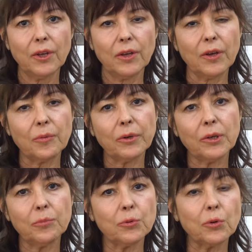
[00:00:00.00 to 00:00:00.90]
et,
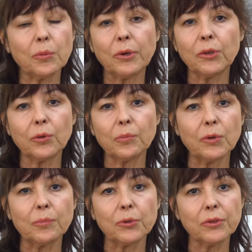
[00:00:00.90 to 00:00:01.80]
après plusieurs peintres
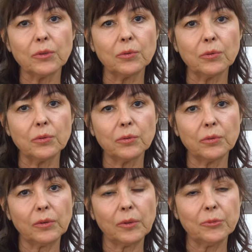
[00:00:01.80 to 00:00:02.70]
proposés
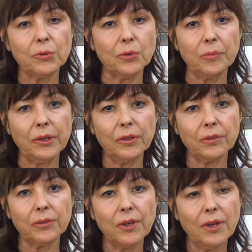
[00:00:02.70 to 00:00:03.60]
à Monsieur le maire,